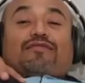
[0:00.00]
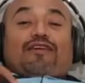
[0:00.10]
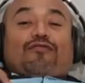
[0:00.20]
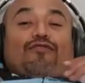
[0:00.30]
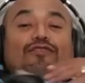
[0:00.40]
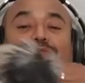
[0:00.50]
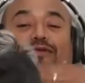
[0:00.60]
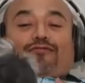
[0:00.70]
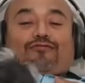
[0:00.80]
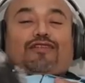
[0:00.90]
llegó y se
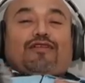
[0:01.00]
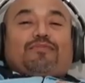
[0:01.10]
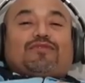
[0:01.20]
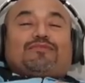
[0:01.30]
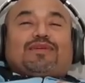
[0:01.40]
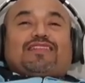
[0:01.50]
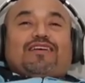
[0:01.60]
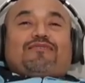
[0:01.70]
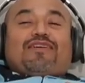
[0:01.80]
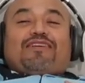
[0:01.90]
me acostó en el pecho y me
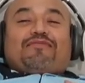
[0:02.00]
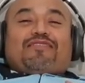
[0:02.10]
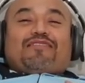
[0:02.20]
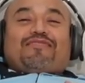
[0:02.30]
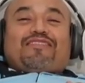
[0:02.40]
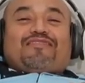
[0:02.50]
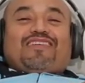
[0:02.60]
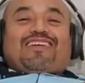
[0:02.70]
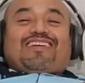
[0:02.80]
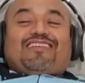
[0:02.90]
está ve y ve, ve,
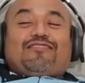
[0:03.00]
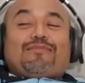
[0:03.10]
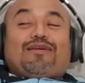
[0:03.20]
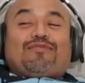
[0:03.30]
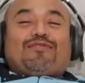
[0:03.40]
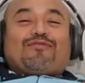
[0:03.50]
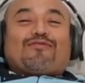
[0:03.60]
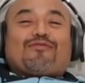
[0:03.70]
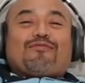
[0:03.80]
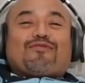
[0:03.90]
ve, y yo me hago el
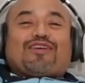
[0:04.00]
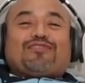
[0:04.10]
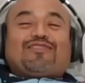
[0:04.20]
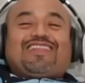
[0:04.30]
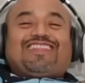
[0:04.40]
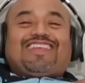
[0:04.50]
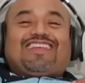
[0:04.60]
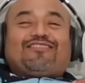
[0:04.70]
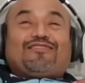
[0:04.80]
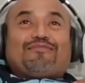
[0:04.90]
loco como que no le
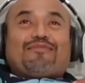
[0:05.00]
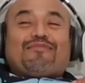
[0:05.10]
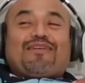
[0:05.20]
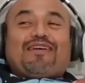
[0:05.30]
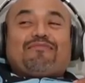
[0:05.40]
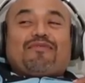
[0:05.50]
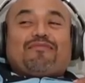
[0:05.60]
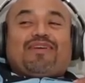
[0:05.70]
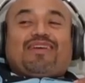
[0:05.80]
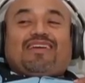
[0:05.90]
entiendo y se me ve y
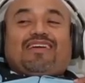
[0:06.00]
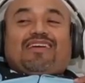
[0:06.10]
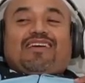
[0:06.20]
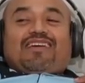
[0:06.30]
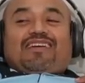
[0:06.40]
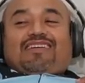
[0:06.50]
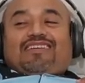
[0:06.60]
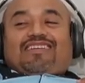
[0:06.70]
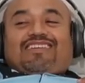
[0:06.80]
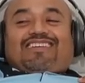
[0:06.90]
me ve.
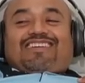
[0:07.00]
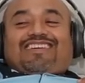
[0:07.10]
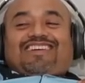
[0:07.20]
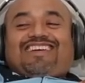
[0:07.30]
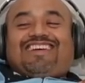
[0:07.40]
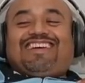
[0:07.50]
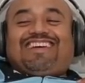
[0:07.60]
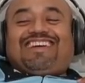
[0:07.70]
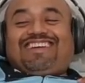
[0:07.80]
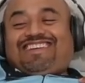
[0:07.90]
Mírenlo,
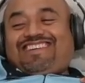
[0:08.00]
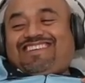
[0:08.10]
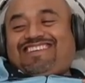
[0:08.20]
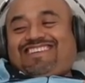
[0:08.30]
mírenlo, mírenlo.